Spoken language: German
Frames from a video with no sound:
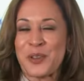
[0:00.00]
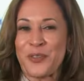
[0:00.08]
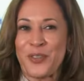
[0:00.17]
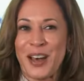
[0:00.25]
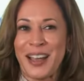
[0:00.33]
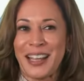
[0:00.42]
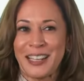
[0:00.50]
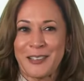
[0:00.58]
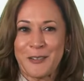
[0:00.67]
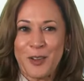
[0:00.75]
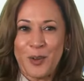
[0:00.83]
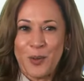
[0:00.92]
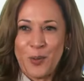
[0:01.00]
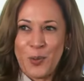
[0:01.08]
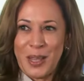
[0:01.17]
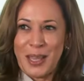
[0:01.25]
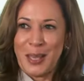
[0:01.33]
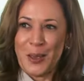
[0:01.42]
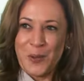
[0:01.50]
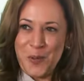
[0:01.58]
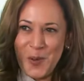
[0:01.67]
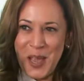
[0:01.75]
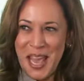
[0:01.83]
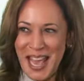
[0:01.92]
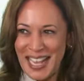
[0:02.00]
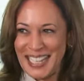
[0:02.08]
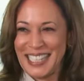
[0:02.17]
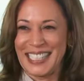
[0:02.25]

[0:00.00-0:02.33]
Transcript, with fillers: etwa 184 Millionen Euro.